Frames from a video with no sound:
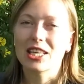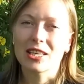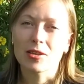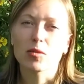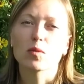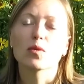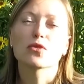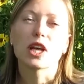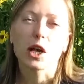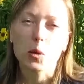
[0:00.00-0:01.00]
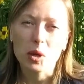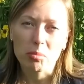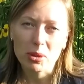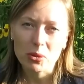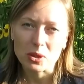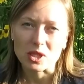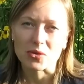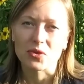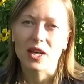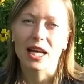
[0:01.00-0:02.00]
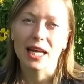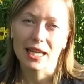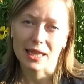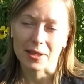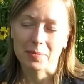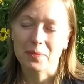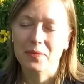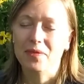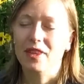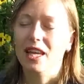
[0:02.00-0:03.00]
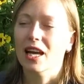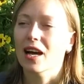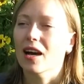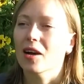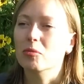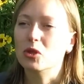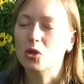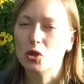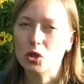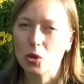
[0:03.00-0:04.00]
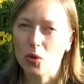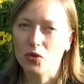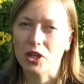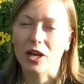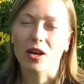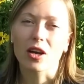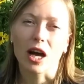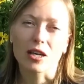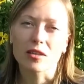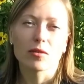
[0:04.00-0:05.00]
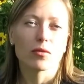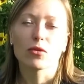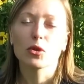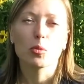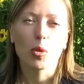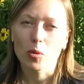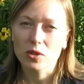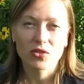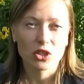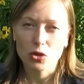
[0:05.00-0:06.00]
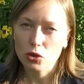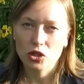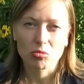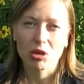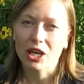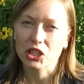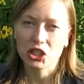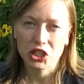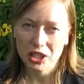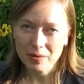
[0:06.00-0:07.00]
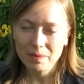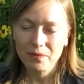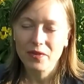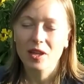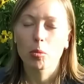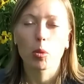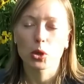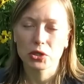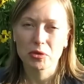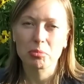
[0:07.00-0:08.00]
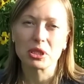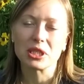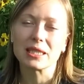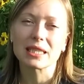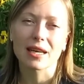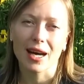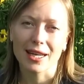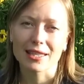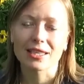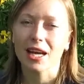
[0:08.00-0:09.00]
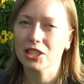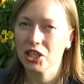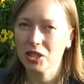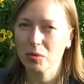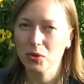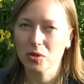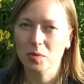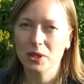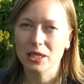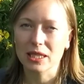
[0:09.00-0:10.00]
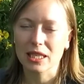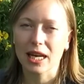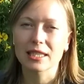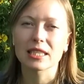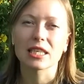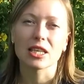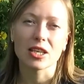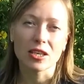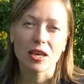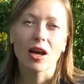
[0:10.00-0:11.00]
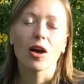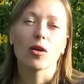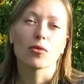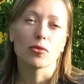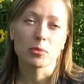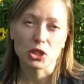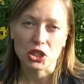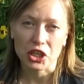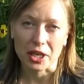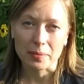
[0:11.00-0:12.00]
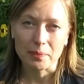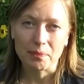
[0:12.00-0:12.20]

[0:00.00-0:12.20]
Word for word: И Второе против – это, безусловно, как в любом цветочном горшке, почва пересыхает. Также она будет пересыхать и в мешке.